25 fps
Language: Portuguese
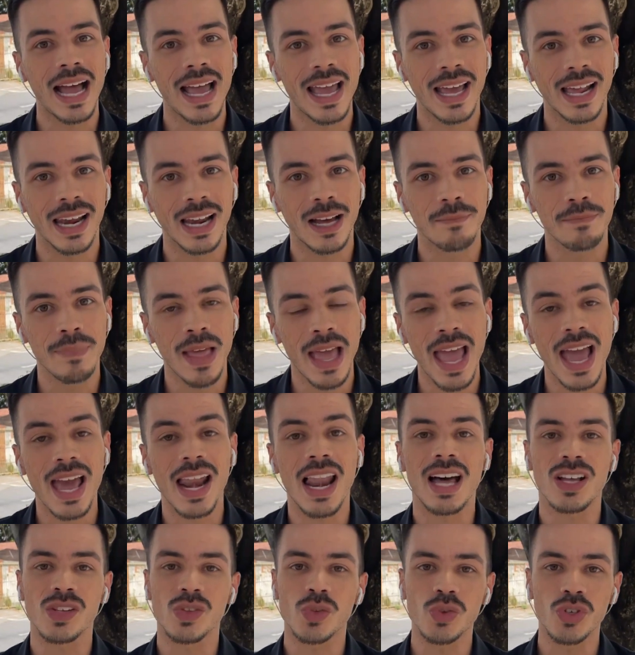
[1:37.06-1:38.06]
ela.
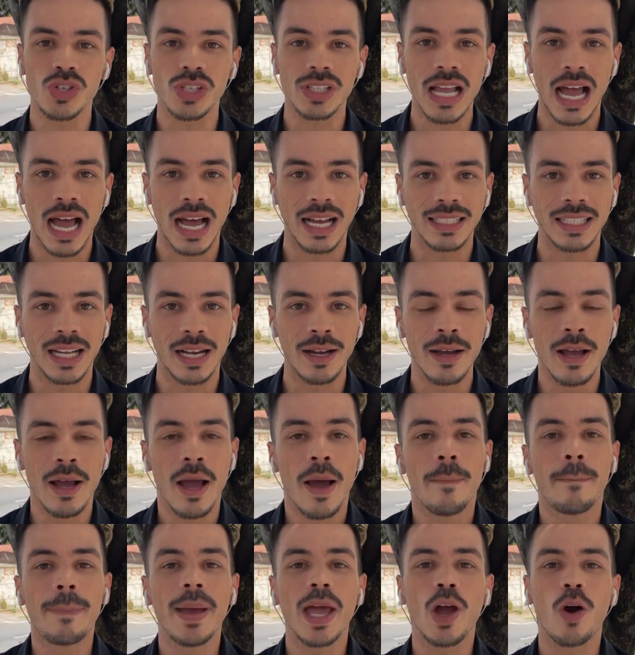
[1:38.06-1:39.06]
Ela, assustada,
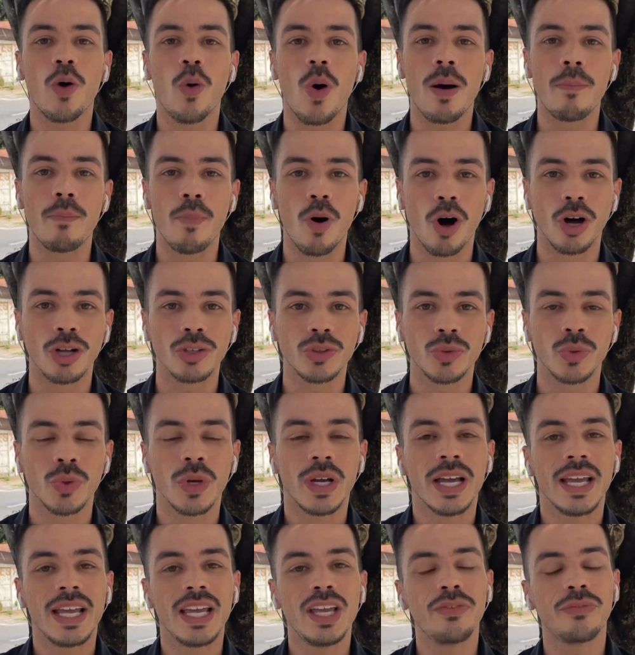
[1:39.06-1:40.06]
pegou a moto
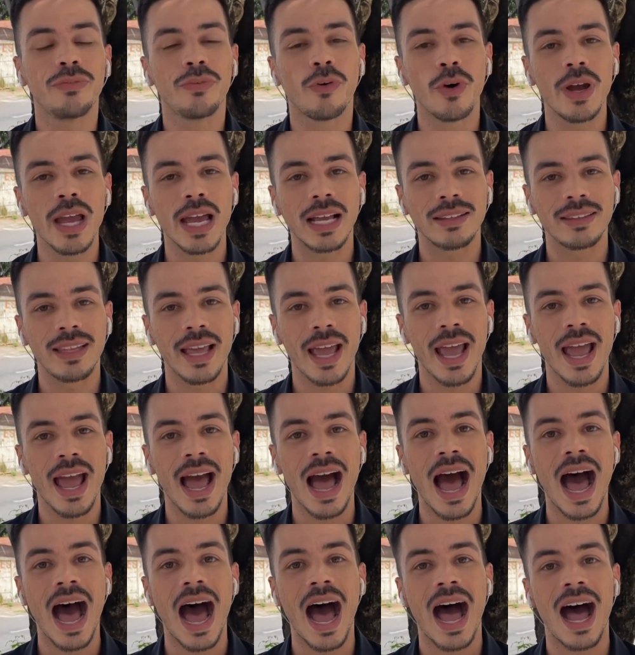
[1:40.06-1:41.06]
e foi até
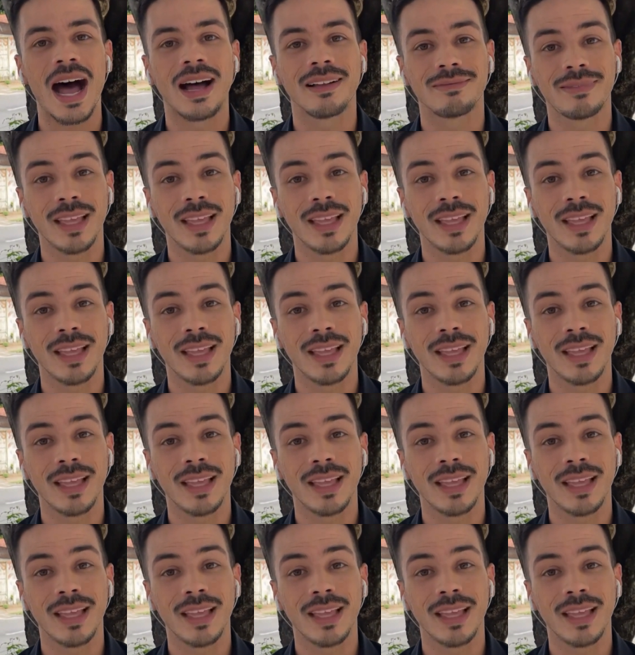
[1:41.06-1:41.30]
a.